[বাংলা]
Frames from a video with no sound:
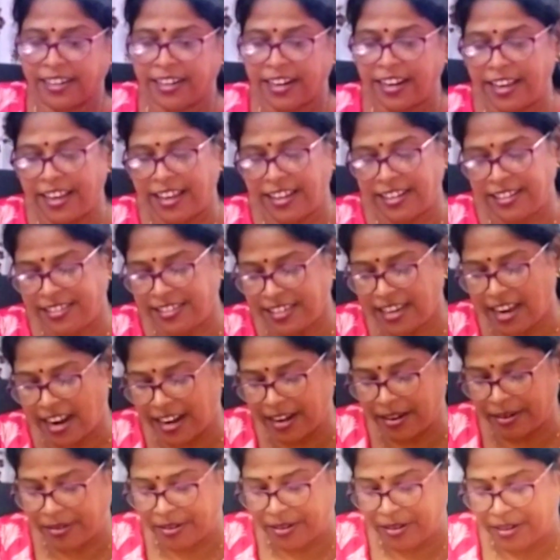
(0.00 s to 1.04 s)
একটা গেঞ্জি
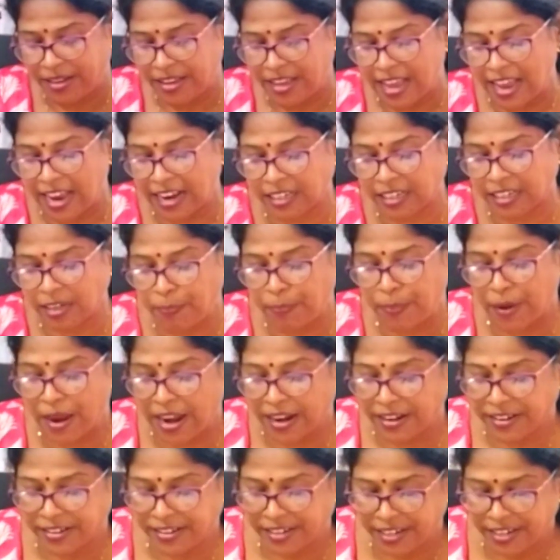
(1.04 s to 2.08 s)
আর একটা
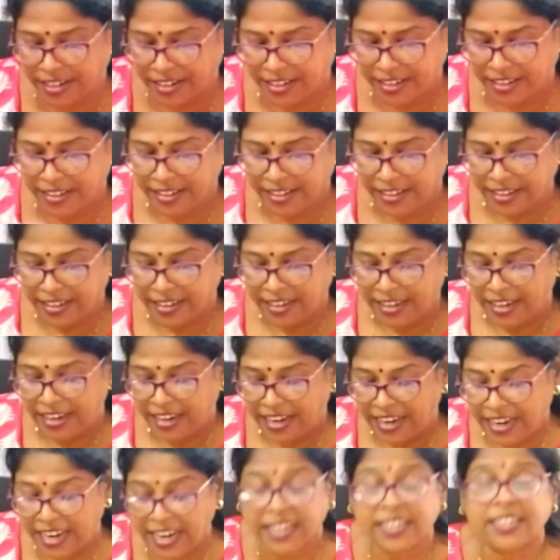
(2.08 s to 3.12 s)
প্যান্ট
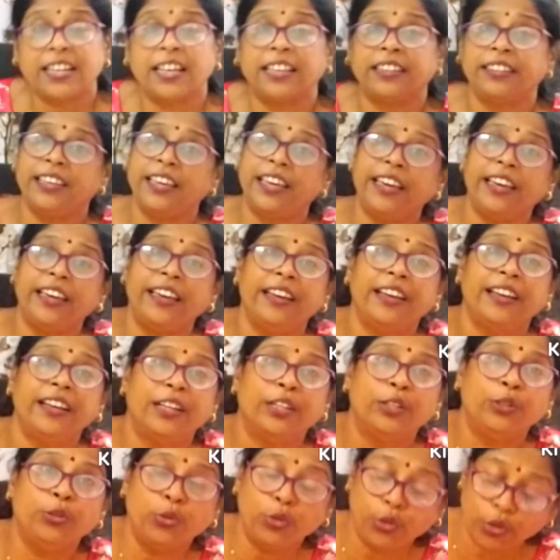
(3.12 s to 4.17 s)
এর সাথে
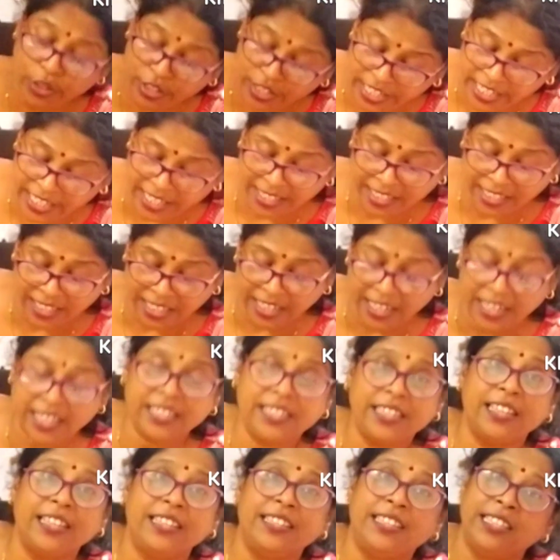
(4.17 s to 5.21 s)
দুটো জিন্স
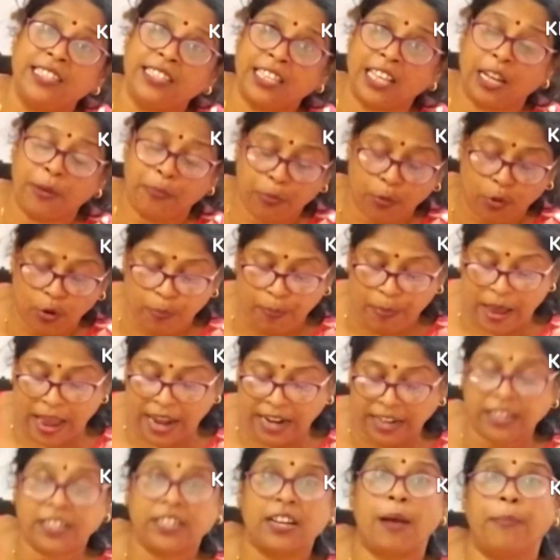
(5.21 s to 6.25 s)
কিনেছি জিন্সের ফুল
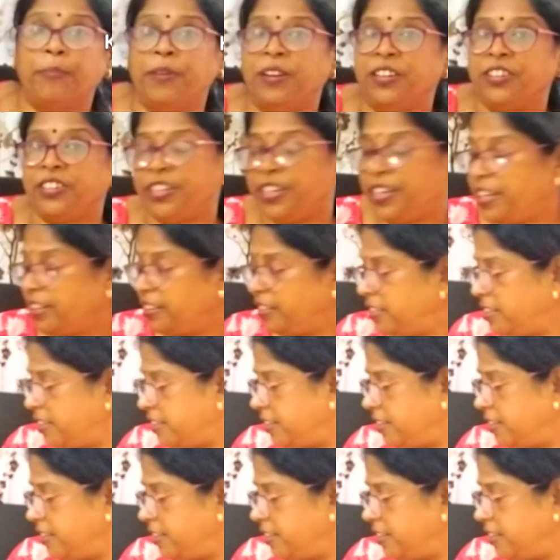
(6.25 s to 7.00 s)
প্যান্ট সামনে শীত